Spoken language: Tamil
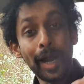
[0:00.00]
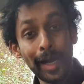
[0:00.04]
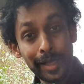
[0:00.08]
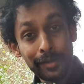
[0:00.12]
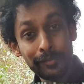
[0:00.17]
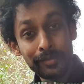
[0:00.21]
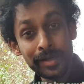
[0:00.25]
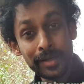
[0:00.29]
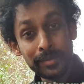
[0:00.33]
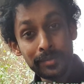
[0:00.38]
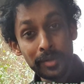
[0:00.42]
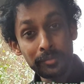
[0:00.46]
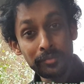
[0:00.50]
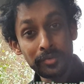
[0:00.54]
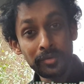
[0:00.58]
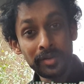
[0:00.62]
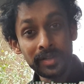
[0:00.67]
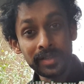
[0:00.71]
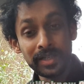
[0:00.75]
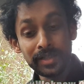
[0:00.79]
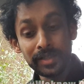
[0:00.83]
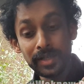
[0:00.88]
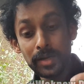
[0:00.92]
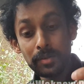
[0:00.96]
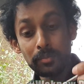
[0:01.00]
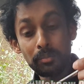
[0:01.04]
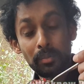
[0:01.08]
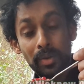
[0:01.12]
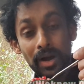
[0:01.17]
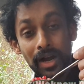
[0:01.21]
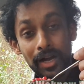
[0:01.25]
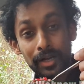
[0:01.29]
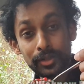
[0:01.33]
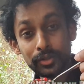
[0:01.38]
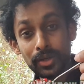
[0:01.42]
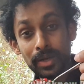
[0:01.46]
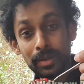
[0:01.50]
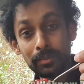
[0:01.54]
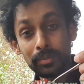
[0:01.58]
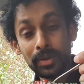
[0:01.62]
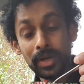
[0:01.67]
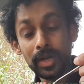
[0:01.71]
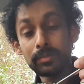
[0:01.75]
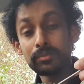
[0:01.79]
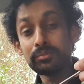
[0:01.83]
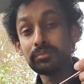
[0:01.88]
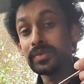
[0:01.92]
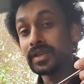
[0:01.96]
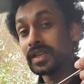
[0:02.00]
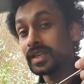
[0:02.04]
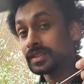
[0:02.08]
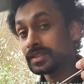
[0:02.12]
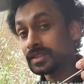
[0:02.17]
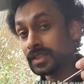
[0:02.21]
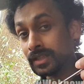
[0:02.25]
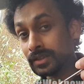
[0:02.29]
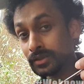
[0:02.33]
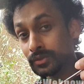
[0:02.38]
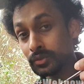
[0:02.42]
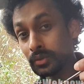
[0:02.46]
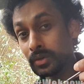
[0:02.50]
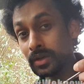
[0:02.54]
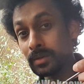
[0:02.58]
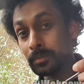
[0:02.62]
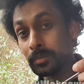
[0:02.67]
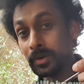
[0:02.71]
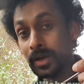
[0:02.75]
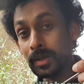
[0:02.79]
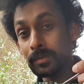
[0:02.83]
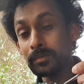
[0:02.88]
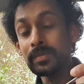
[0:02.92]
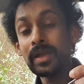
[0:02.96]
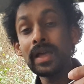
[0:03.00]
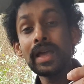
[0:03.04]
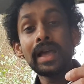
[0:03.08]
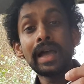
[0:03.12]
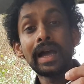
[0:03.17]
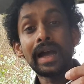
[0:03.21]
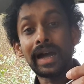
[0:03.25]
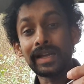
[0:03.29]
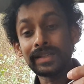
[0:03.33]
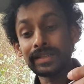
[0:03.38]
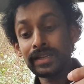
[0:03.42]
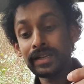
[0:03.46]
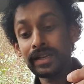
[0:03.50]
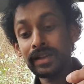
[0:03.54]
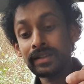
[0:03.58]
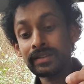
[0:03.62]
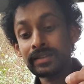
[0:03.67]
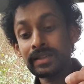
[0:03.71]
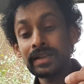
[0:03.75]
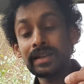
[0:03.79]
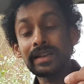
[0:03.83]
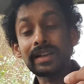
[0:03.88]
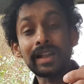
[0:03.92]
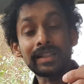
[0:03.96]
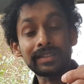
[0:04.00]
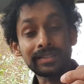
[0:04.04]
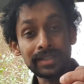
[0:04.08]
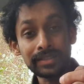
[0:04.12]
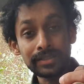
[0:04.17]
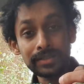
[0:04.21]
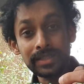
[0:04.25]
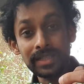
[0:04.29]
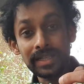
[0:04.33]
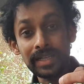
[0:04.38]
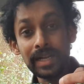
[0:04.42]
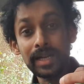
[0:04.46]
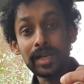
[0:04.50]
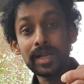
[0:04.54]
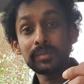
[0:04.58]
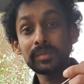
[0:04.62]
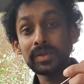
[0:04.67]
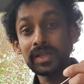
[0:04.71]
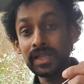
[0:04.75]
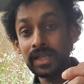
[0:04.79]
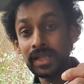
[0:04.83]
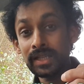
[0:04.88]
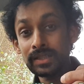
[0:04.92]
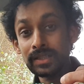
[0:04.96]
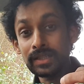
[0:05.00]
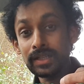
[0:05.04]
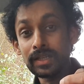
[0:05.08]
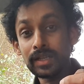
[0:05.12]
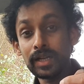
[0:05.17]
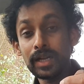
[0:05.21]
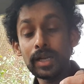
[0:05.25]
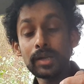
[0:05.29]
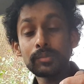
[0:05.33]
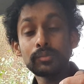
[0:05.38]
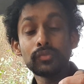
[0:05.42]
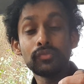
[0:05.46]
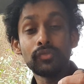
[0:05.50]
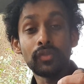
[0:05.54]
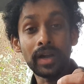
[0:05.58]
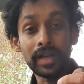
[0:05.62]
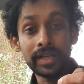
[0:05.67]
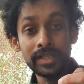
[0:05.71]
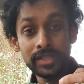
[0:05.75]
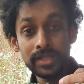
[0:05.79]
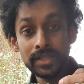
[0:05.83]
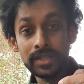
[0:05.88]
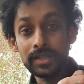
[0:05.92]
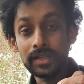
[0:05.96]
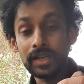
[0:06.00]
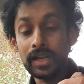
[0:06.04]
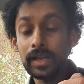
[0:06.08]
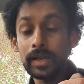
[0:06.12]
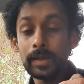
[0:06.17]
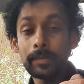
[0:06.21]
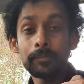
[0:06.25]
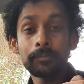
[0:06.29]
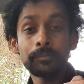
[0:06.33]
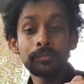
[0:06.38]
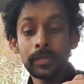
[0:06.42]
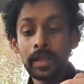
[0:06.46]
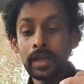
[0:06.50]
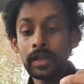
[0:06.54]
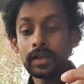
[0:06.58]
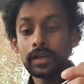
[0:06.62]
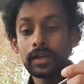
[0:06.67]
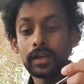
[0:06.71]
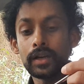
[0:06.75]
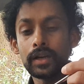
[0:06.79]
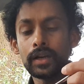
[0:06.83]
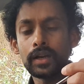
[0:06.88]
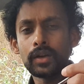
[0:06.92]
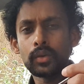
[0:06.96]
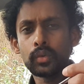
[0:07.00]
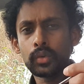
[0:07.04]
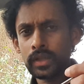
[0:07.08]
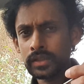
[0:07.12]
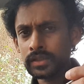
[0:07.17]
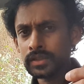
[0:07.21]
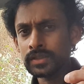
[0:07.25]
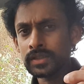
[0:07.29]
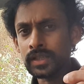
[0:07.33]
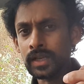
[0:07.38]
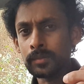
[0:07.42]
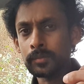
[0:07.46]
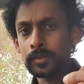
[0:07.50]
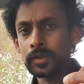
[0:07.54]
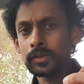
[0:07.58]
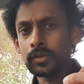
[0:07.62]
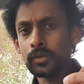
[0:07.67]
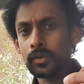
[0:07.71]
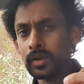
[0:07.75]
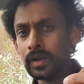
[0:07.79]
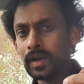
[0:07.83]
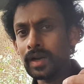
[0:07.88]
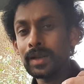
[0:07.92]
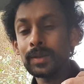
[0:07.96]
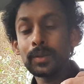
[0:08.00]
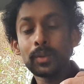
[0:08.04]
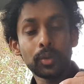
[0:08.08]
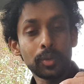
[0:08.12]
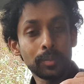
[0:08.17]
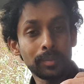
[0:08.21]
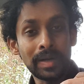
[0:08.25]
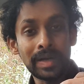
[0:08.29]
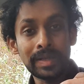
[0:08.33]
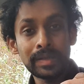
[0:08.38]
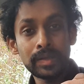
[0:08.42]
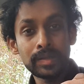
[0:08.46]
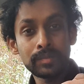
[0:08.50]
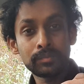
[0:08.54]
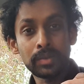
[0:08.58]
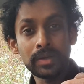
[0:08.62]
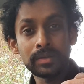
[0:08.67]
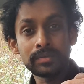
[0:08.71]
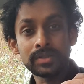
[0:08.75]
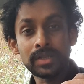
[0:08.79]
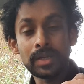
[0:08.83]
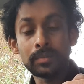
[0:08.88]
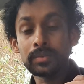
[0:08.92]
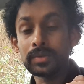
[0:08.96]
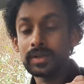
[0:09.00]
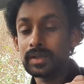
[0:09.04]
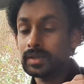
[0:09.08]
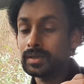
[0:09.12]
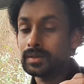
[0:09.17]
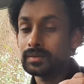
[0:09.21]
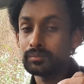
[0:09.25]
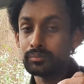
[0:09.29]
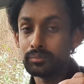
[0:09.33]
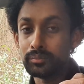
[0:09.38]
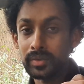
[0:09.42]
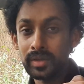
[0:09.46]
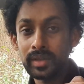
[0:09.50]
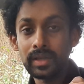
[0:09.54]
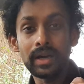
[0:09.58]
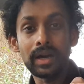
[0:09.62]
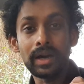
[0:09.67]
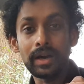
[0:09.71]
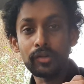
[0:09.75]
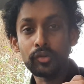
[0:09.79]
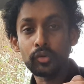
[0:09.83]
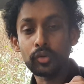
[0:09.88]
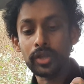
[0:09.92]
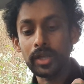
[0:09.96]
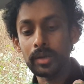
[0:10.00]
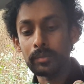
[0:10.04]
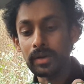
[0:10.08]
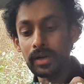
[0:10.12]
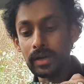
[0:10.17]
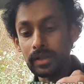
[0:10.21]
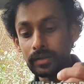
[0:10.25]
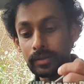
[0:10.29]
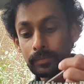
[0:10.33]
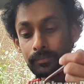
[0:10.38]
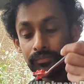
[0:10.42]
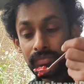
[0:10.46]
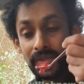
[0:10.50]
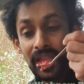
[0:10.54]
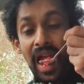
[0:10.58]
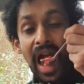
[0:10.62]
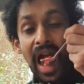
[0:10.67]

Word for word: அனைவருக்கும் என்பது வணக்கங்கள் மாதுளம் பழம் மிக சத்துள்ள பழம் அதே நேரத்தில் ரத்தத்துக்கு நல்லம் இதயத்துக்கு நல்லம் வயிற்றுக்கு நல்லம் உடைச்சு சாப்பிடுங்க ஒரு நாளைக்கு ஒரு மாதுளம் பழம் சாப்பிட்டா மிக ஆரோக்கியமானது